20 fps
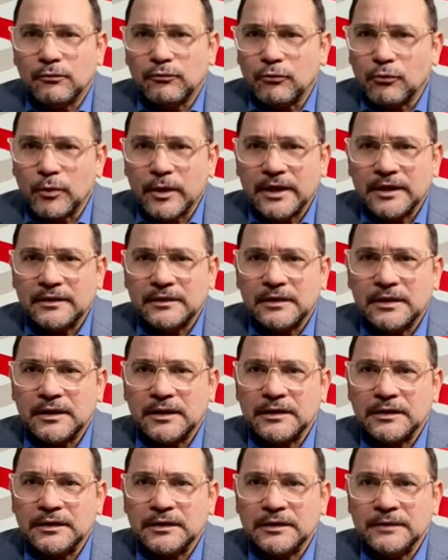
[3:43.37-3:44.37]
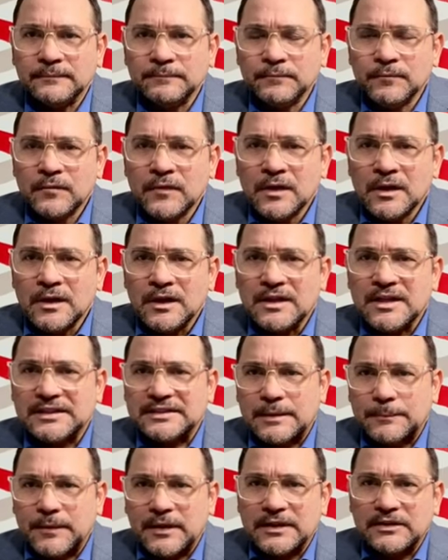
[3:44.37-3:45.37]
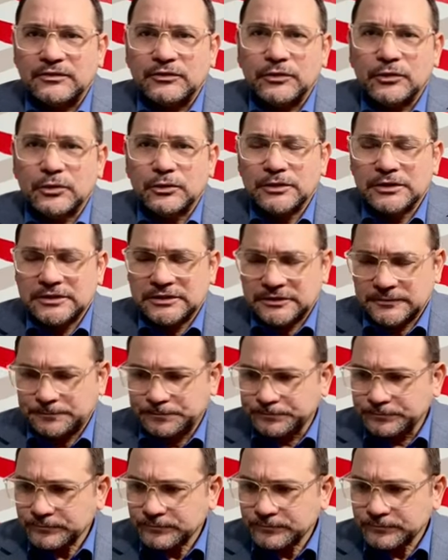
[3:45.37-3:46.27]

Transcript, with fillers: fuerte y desapariciones.